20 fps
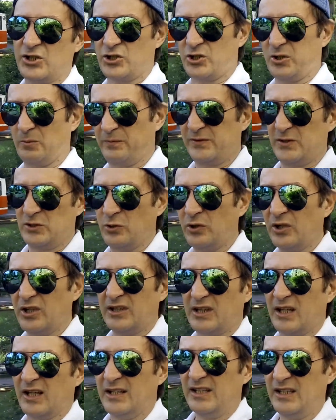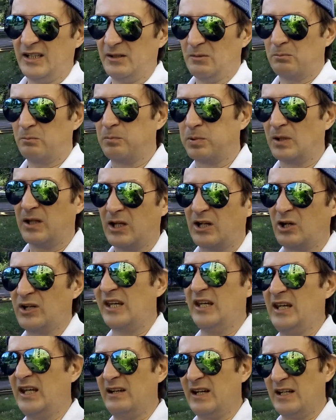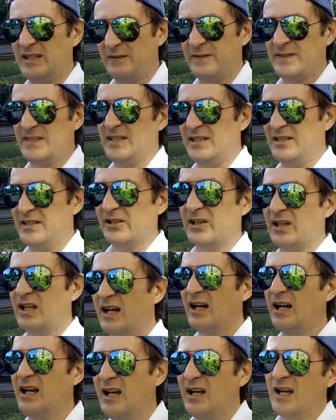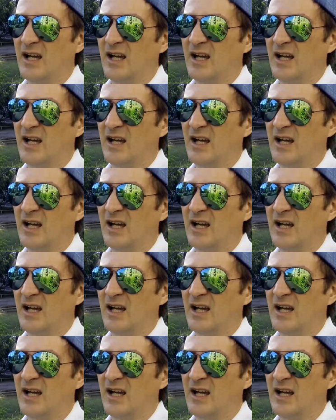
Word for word: чтобы все это они, благие эти все дела,